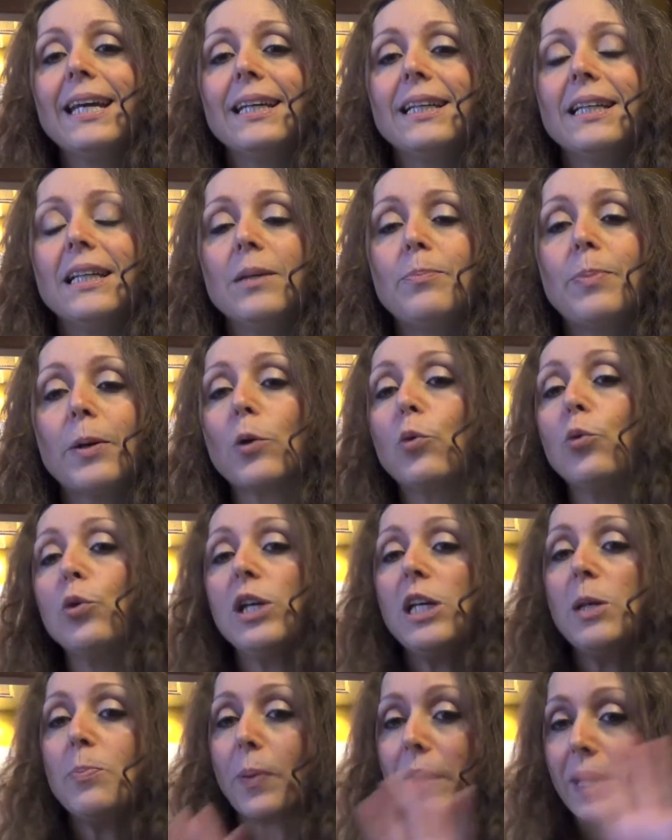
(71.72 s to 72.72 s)
eh, per
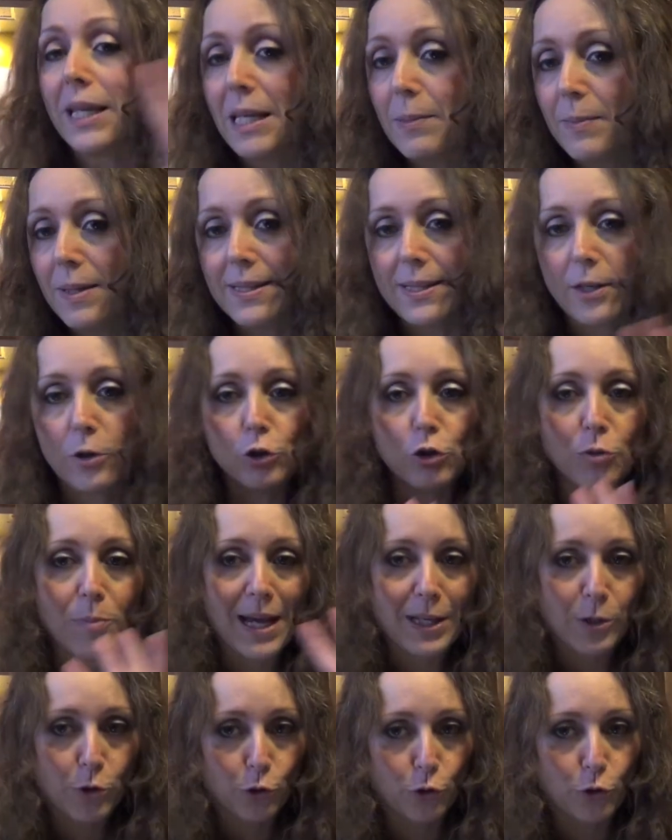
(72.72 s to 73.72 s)
cui i primi secondo
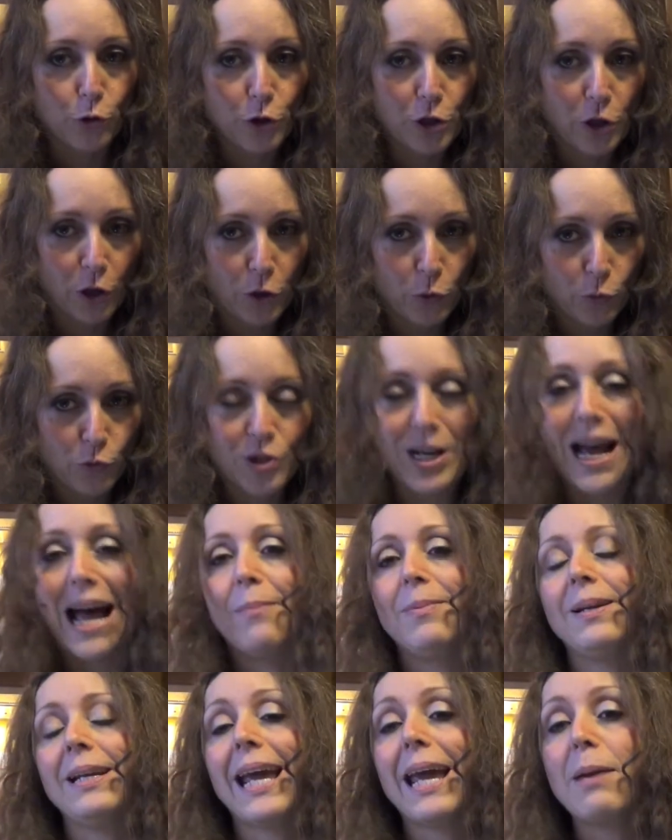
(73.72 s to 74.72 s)
me sono
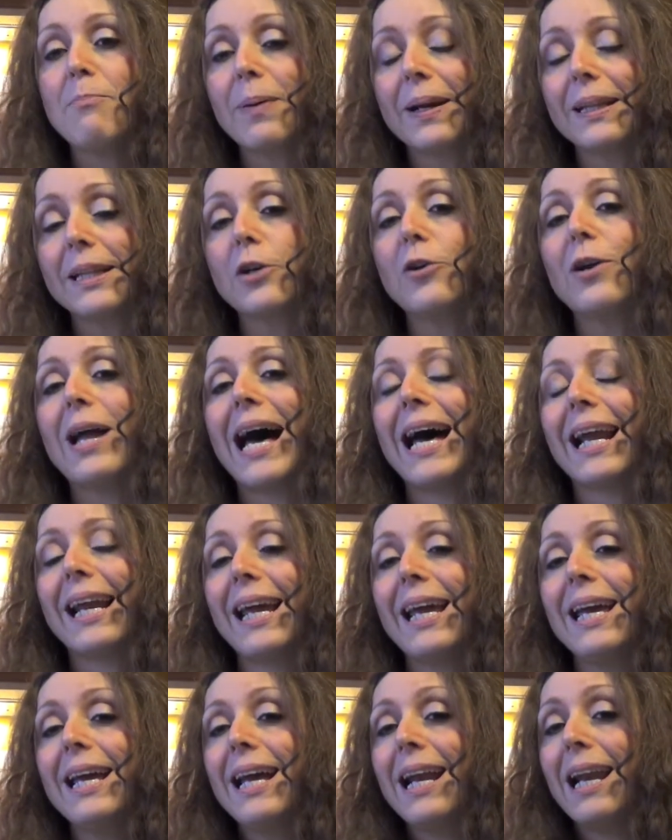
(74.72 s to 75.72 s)
irrinunciabili e in
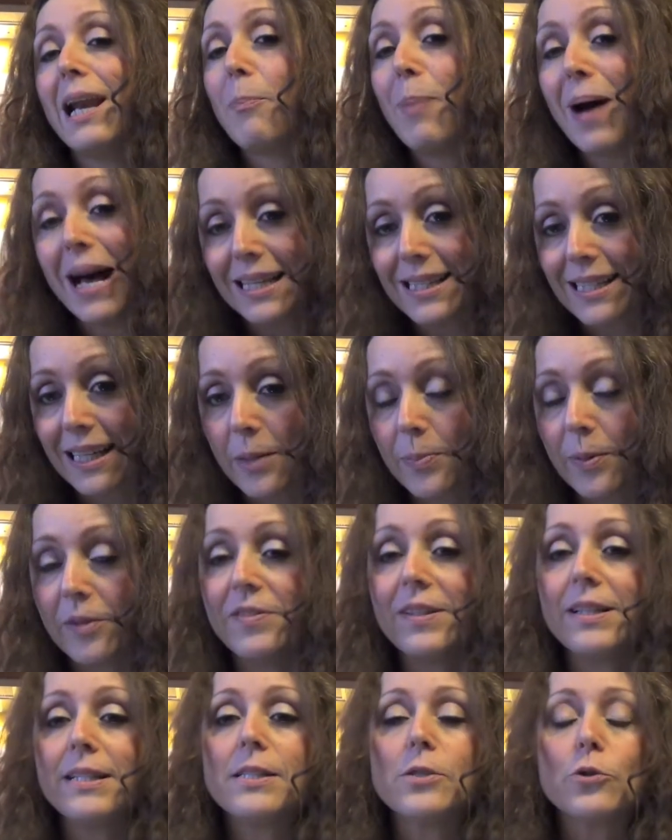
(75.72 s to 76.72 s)
particolare la pasta che
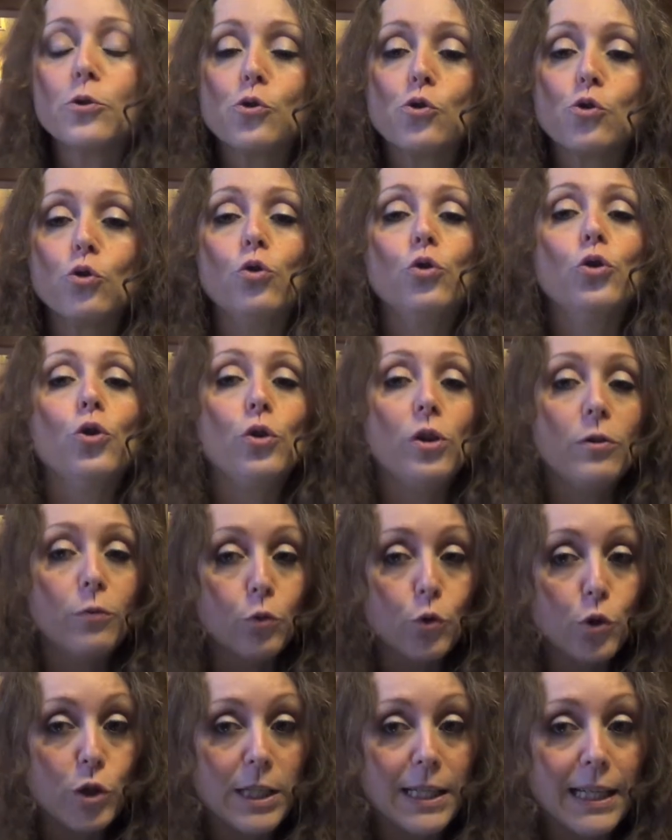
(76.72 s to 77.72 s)
preferisco sono i
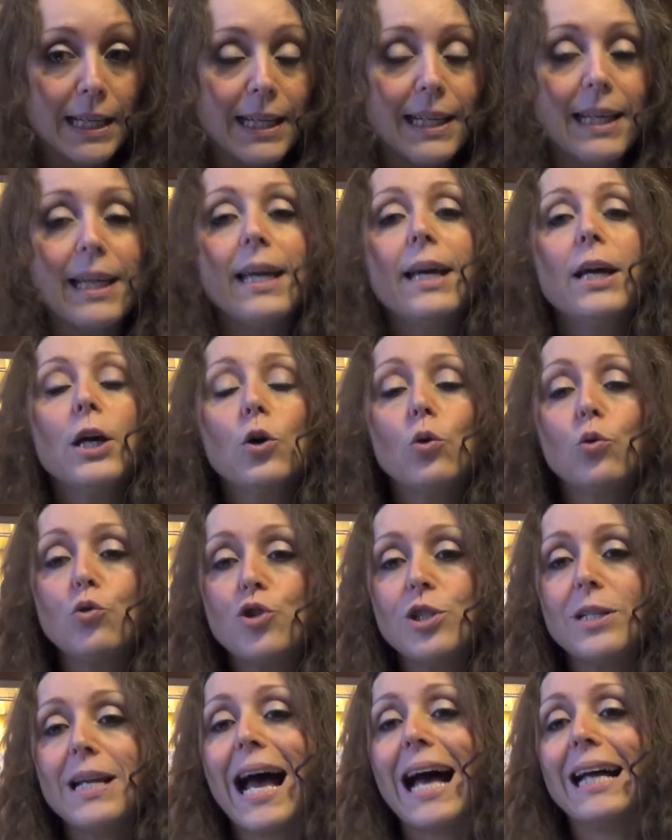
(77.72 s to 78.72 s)
fusilli
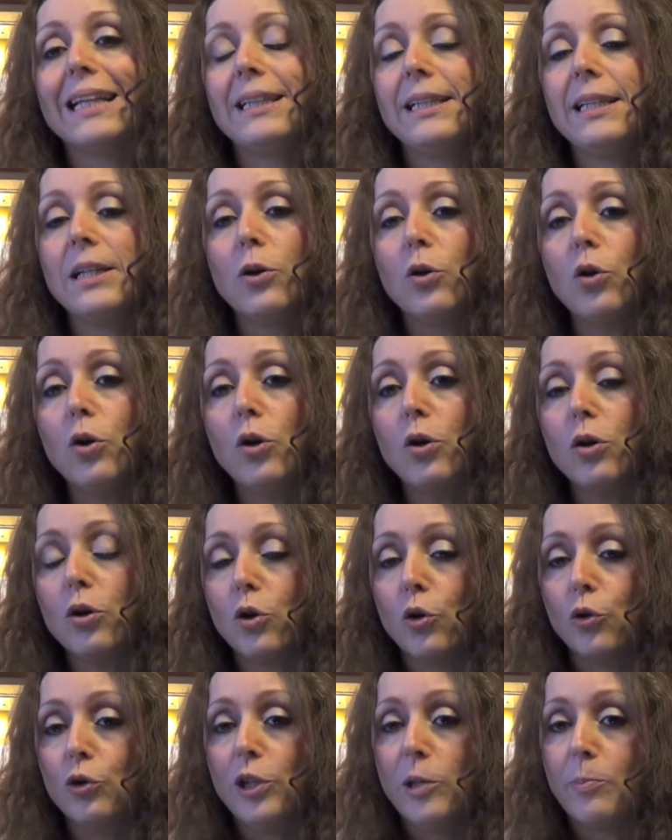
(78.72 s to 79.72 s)
cucinati
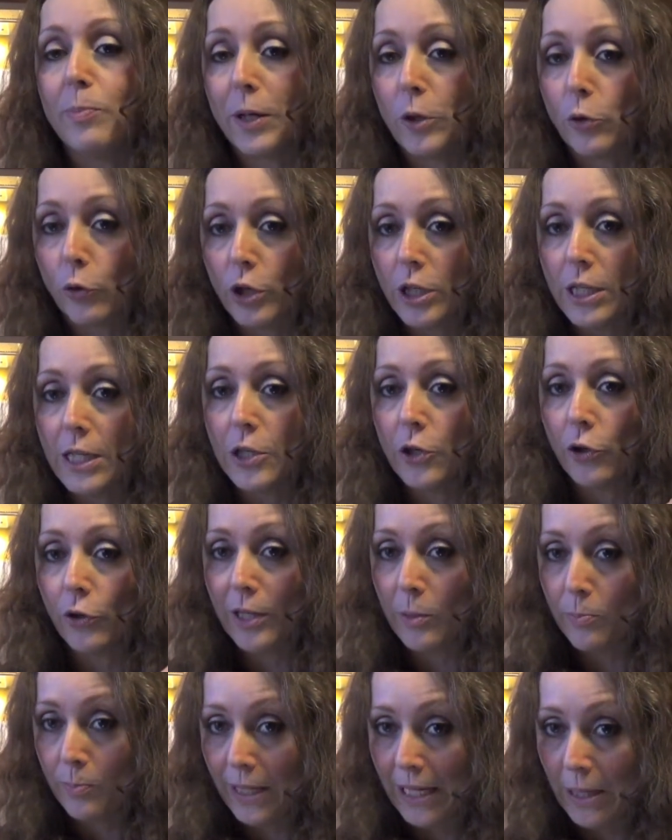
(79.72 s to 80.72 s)
o con il pecorino
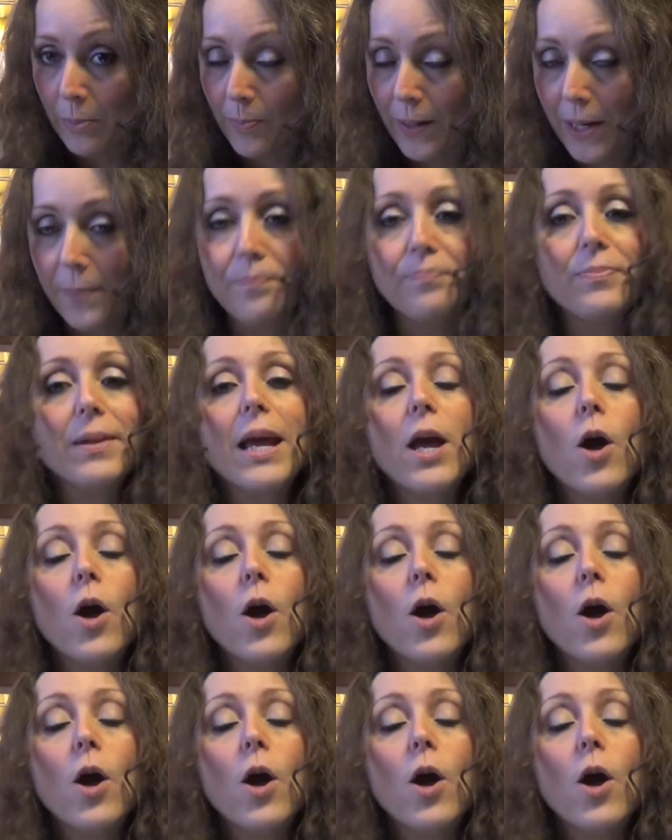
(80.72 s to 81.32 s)
e il pepe